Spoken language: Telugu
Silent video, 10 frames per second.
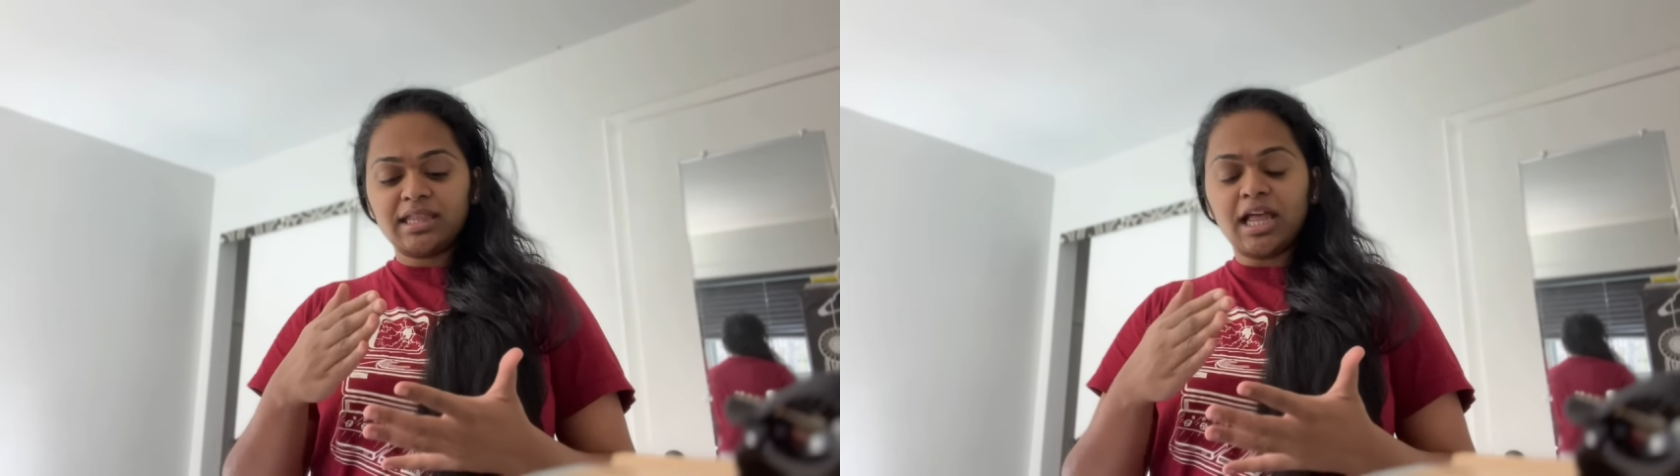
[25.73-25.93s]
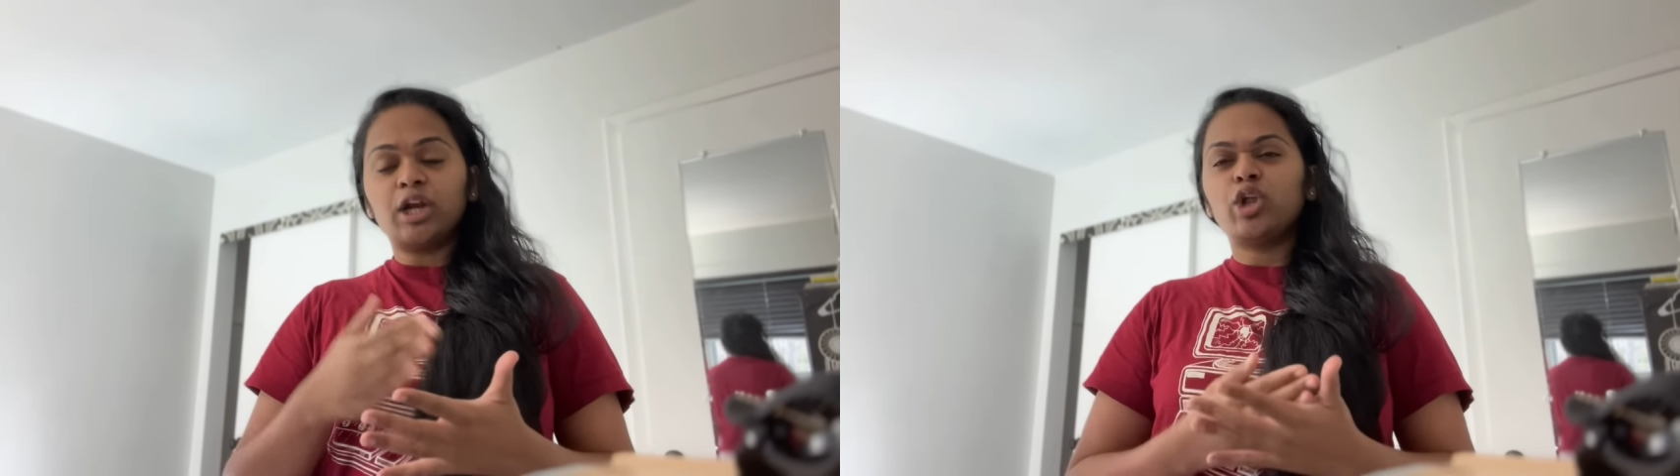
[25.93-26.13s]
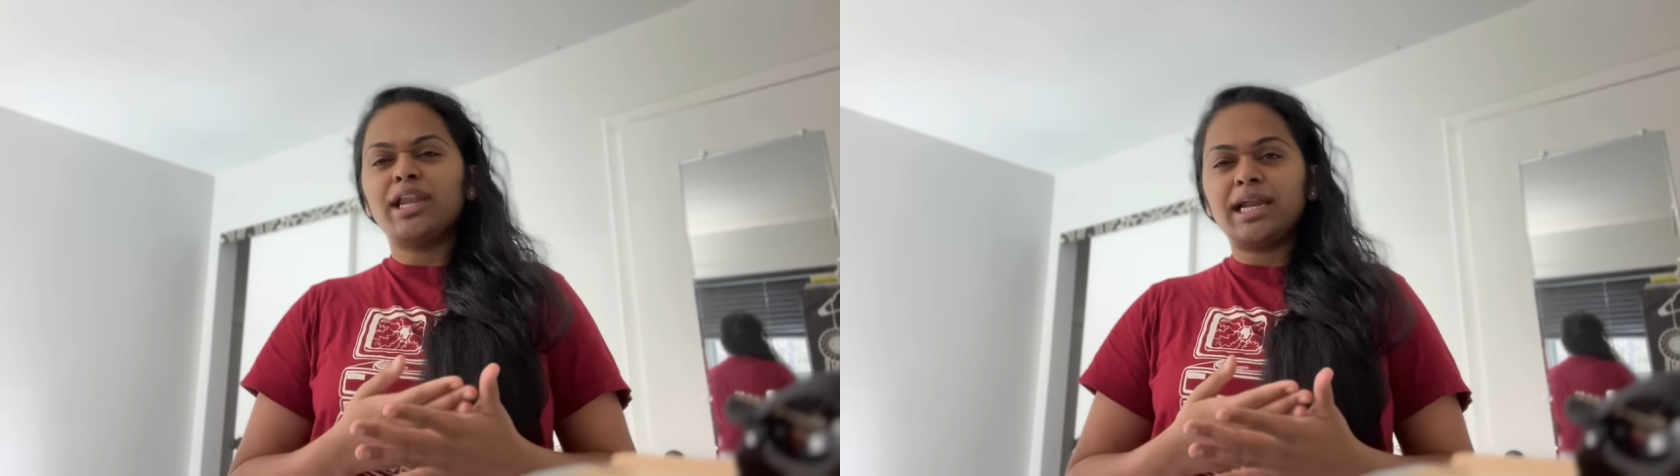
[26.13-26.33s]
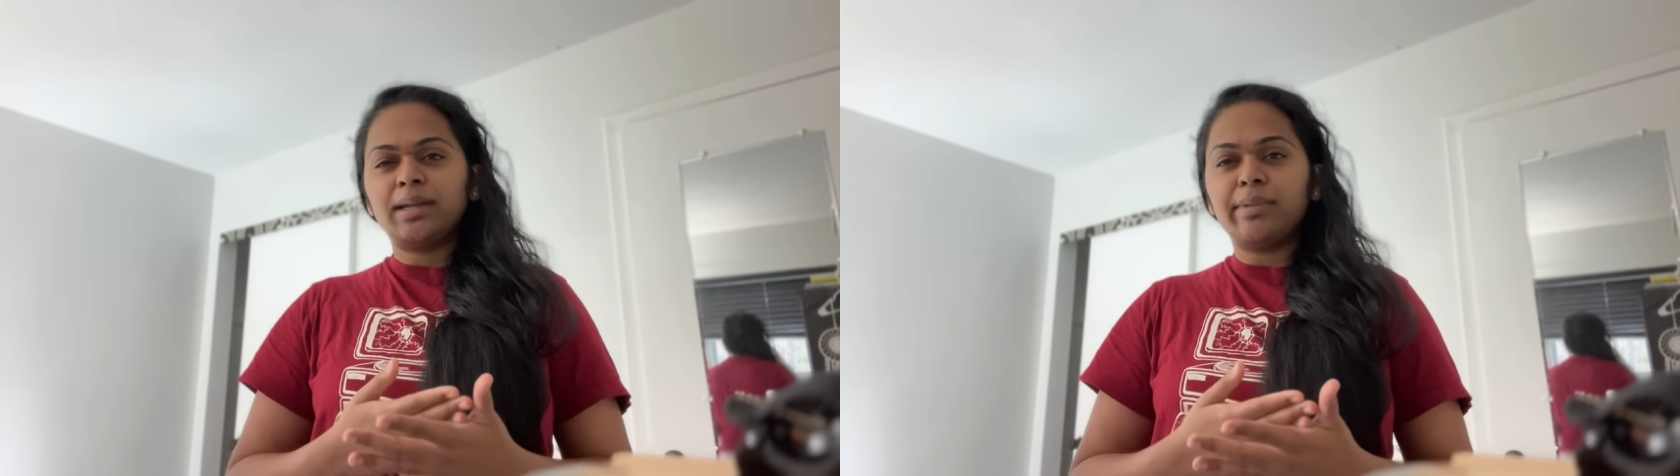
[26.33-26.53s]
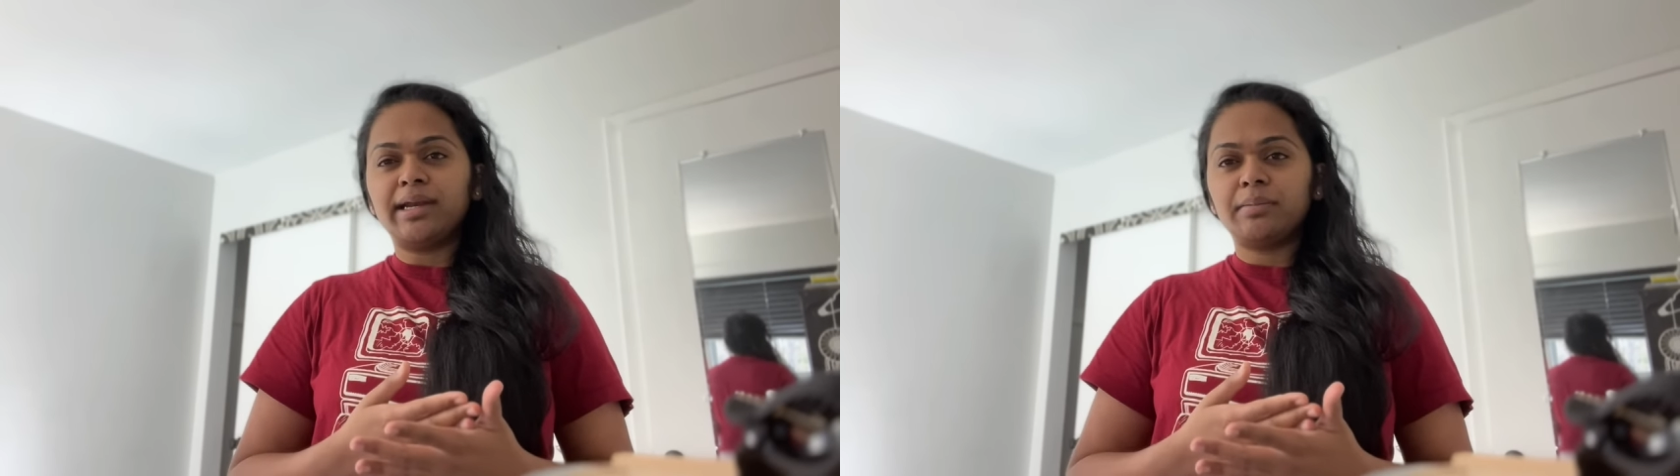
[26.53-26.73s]
దాంట్లో ఎలాంటి
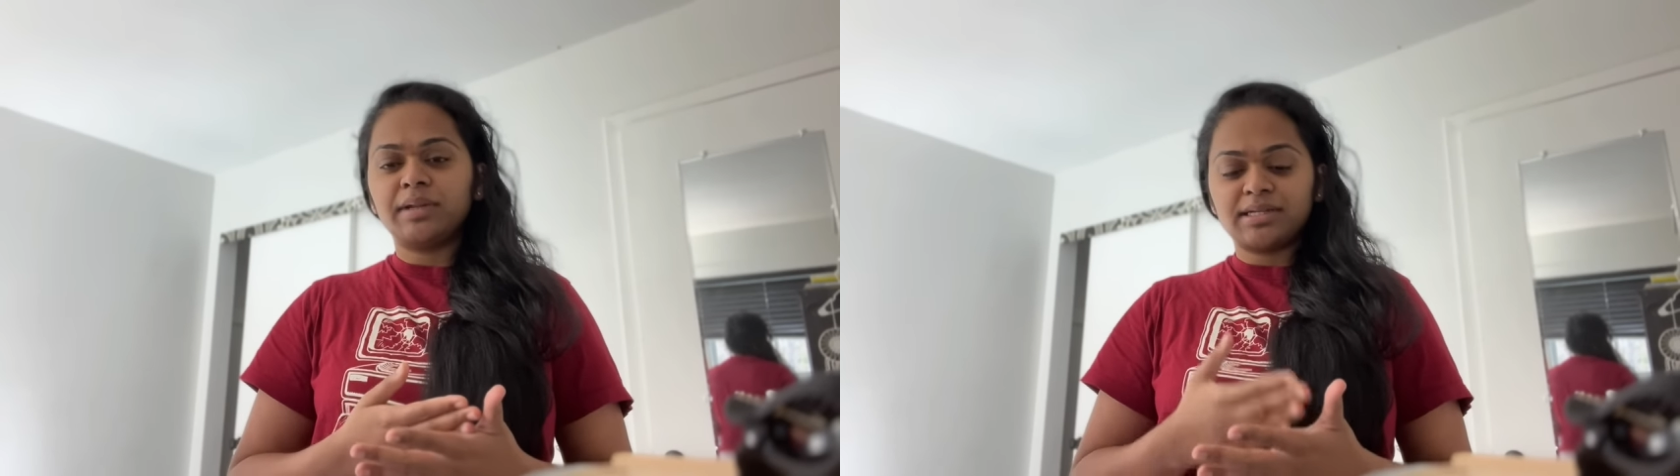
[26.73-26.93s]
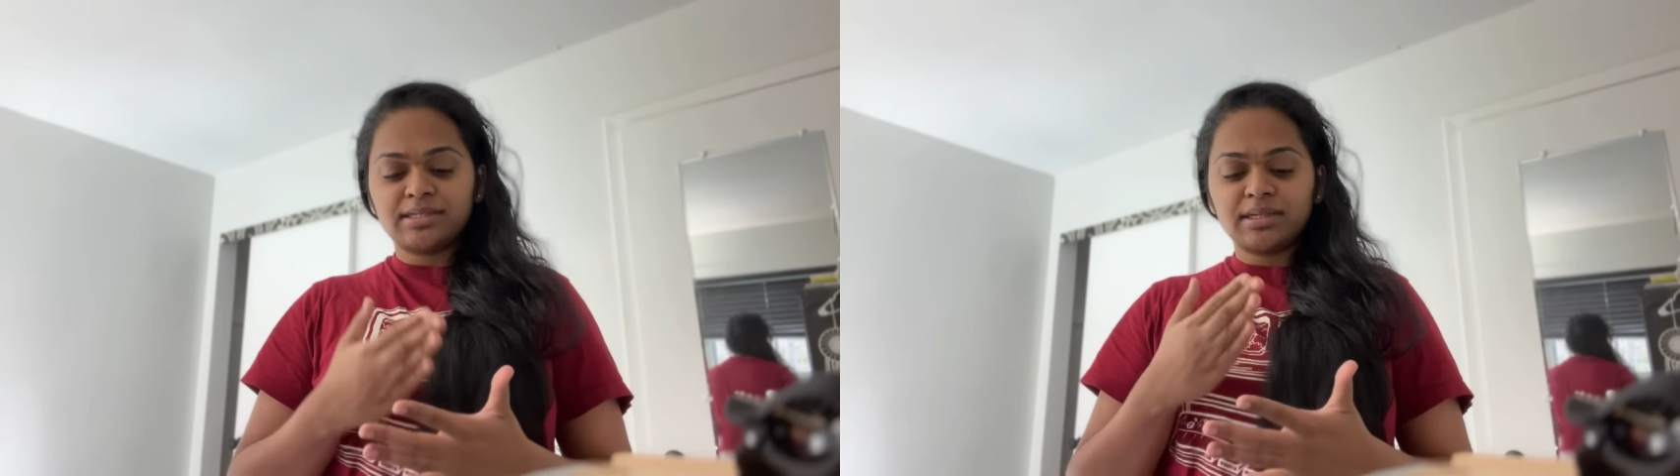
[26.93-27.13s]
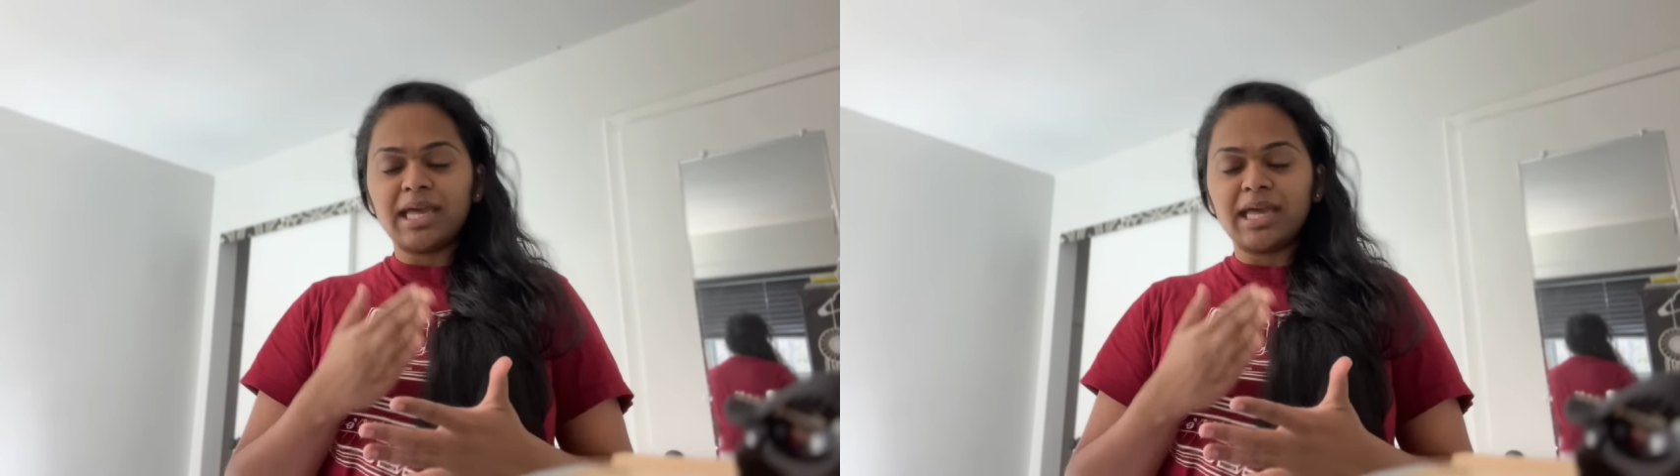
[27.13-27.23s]
బెటర్మెంట్స్